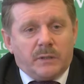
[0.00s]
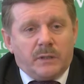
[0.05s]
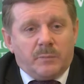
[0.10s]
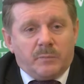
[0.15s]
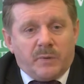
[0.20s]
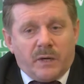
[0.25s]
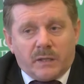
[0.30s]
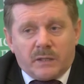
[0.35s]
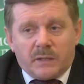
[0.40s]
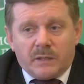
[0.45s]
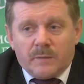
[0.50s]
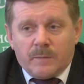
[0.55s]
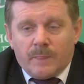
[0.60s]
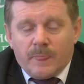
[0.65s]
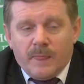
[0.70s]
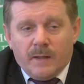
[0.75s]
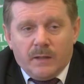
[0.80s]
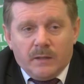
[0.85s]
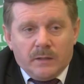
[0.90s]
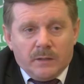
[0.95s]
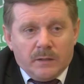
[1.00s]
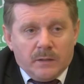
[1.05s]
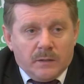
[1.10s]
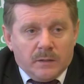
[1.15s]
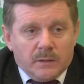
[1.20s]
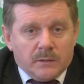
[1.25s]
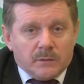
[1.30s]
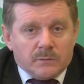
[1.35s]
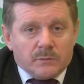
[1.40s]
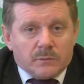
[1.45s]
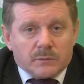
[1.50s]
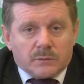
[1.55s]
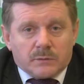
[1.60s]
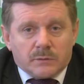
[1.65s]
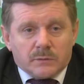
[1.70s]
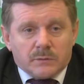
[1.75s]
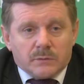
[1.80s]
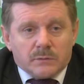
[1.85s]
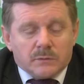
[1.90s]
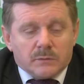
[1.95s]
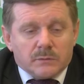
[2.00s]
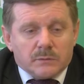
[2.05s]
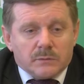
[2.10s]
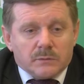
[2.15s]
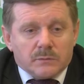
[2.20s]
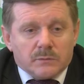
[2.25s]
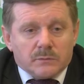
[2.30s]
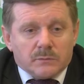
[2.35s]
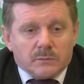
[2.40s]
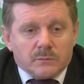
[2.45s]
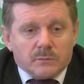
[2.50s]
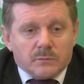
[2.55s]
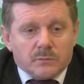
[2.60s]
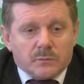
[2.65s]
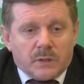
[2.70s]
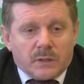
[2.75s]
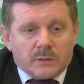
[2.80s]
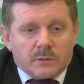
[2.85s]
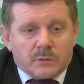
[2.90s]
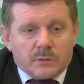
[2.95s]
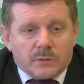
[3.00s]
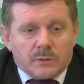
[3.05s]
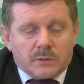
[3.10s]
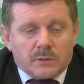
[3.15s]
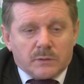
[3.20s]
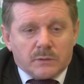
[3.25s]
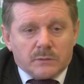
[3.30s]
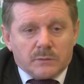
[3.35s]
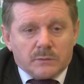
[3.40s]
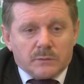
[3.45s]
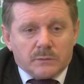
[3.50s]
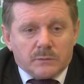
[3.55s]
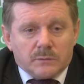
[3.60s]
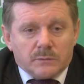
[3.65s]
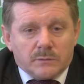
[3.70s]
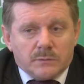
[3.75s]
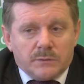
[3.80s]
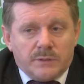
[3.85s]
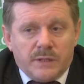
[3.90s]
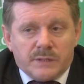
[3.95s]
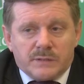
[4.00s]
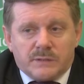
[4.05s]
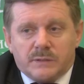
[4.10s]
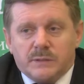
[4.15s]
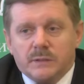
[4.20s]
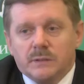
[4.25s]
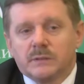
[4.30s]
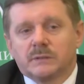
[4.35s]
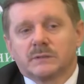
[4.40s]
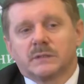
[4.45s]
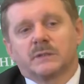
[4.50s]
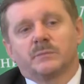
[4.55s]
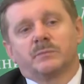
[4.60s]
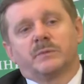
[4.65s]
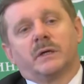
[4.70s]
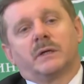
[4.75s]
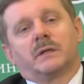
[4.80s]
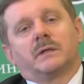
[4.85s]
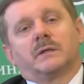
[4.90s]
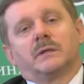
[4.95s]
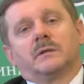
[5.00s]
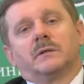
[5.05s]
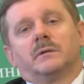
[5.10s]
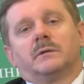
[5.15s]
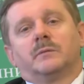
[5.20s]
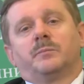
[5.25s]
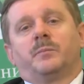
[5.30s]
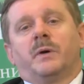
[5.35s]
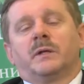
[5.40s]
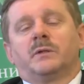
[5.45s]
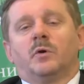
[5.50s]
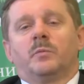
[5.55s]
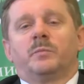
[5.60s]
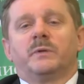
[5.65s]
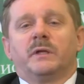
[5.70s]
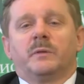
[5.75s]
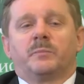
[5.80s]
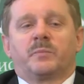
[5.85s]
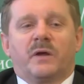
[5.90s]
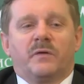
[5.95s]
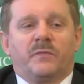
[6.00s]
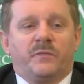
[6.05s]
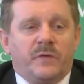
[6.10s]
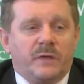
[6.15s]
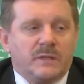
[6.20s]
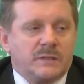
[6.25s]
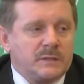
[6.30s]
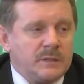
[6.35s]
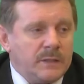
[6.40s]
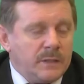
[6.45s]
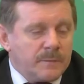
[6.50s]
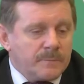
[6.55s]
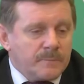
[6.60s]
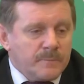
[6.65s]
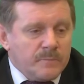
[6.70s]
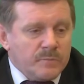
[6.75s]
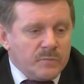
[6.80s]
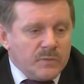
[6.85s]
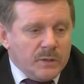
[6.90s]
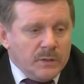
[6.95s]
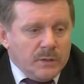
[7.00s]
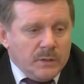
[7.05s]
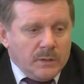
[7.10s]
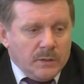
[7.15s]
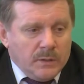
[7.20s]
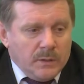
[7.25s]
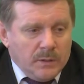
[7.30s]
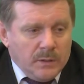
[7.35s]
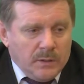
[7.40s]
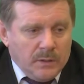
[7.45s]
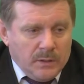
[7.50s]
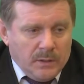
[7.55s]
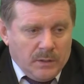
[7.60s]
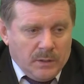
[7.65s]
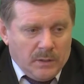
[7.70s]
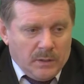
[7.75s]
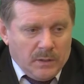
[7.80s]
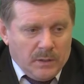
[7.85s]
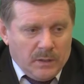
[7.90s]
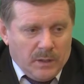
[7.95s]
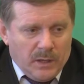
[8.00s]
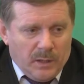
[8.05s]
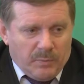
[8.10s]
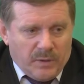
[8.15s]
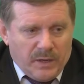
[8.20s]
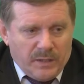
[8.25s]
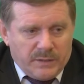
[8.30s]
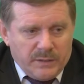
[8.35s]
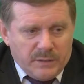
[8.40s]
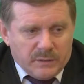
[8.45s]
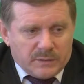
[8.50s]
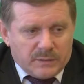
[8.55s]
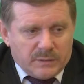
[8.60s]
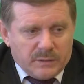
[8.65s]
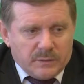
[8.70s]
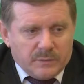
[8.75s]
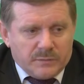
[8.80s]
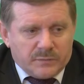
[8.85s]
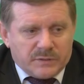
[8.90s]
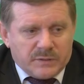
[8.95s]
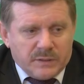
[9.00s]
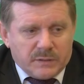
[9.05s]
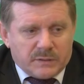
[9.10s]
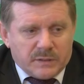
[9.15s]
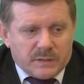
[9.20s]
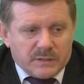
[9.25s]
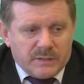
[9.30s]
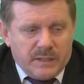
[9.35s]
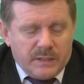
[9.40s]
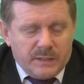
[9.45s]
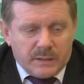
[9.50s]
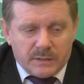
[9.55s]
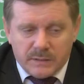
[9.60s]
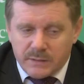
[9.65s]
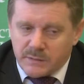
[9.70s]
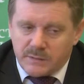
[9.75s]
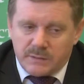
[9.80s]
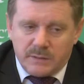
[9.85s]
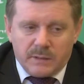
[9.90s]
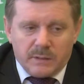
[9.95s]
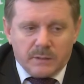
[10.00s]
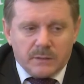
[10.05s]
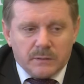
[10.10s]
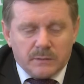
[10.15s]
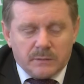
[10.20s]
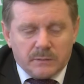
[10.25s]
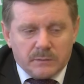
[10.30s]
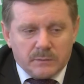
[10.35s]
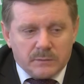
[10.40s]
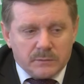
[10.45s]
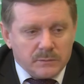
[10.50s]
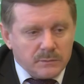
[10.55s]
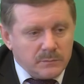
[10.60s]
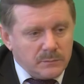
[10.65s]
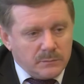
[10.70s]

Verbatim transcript: Лимак, вот, у которых э, есть, скажем так, э, подобные профессии, обратился в Центр занятости, в э,